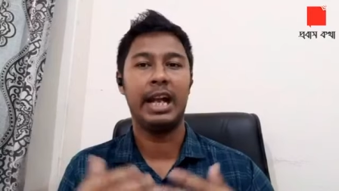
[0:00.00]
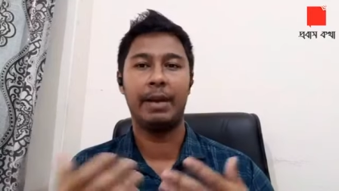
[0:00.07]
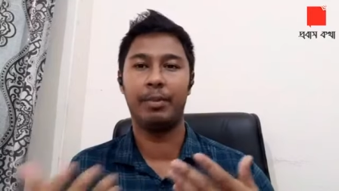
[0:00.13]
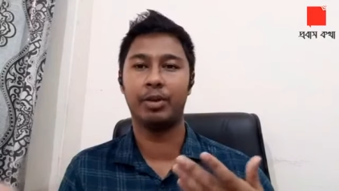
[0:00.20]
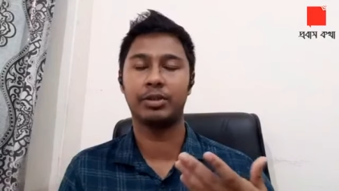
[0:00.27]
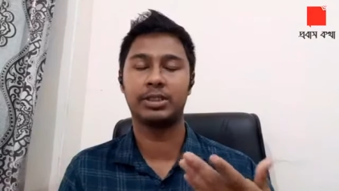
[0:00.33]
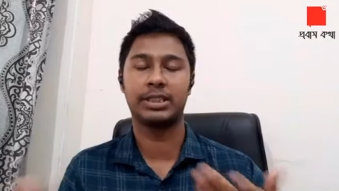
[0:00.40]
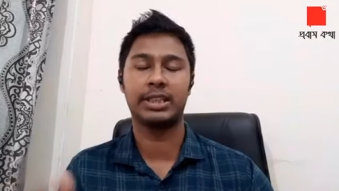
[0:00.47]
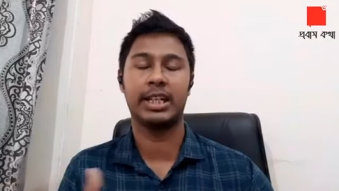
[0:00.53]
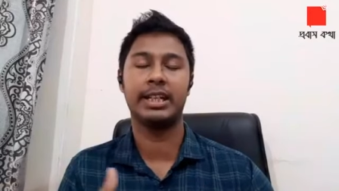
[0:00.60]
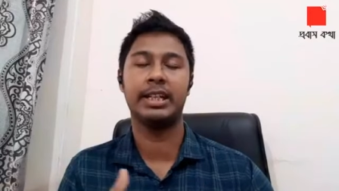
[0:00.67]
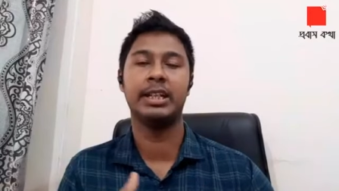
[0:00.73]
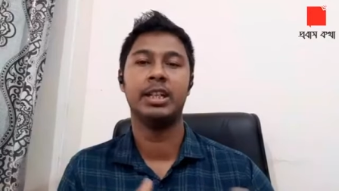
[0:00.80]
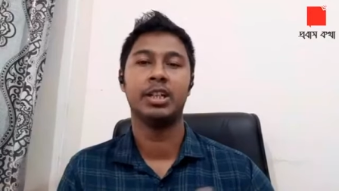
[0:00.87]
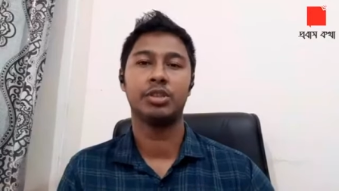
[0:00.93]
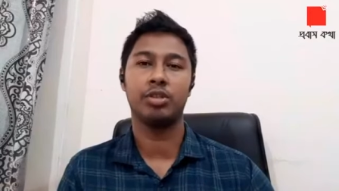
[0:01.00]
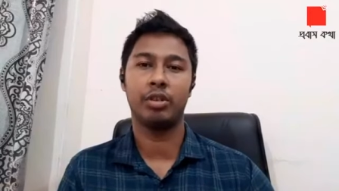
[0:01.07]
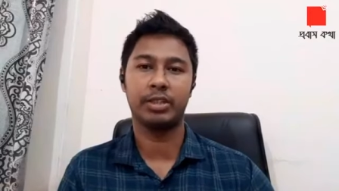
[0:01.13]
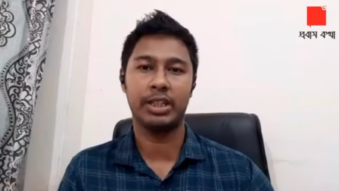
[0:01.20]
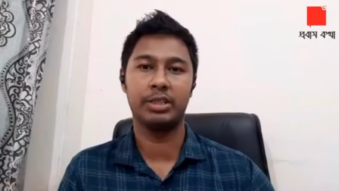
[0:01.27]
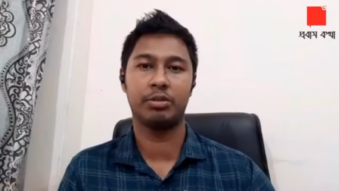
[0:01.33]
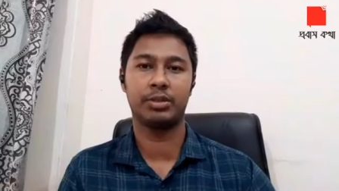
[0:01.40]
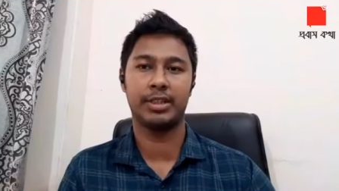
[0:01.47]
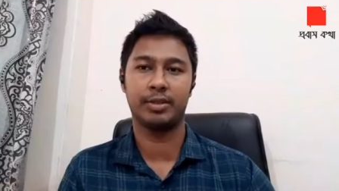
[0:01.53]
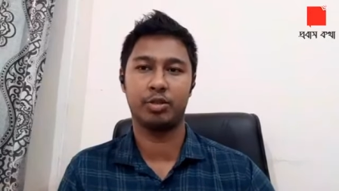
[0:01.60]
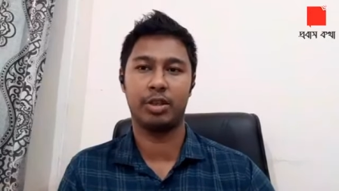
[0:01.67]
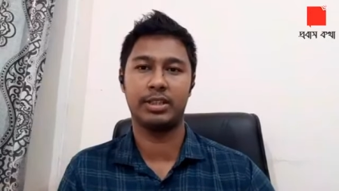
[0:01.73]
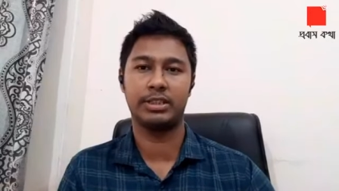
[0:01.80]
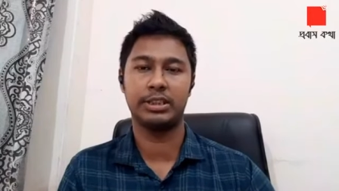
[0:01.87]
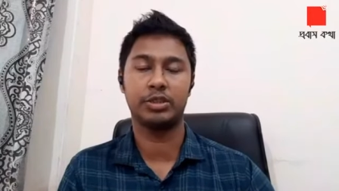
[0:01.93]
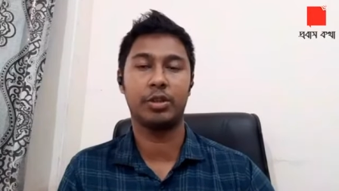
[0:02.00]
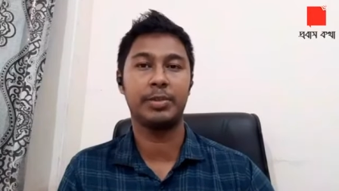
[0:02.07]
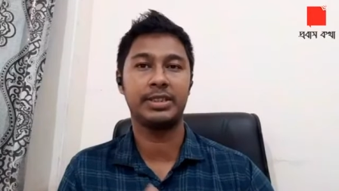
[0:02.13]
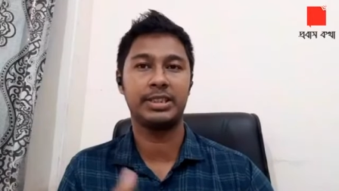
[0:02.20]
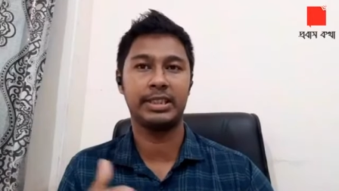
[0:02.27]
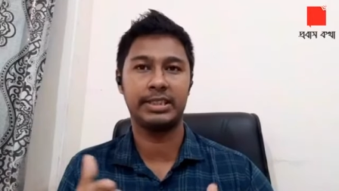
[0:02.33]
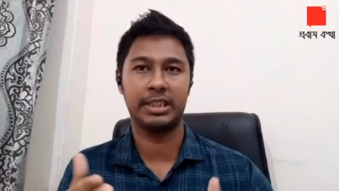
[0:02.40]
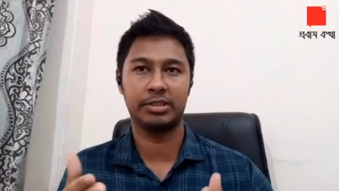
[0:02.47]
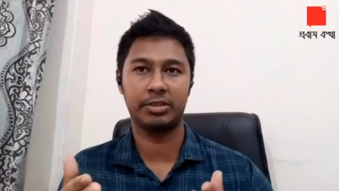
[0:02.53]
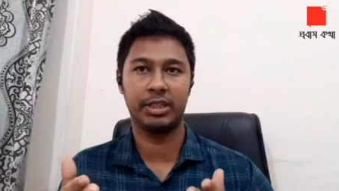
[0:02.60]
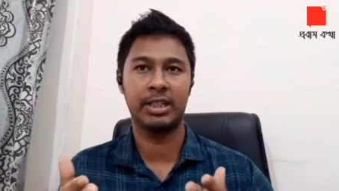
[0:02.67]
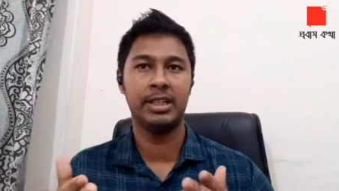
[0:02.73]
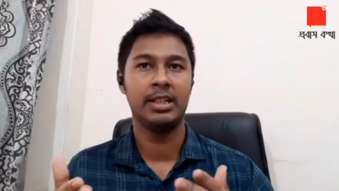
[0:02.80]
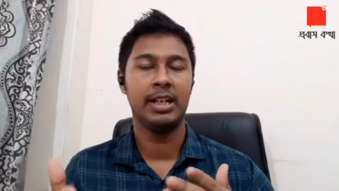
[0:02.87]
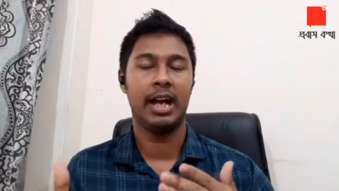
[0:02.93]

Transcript: এবং সেখানে সরকারি হোটেল কোয়ারেন্টিন তবে সেটি আসলে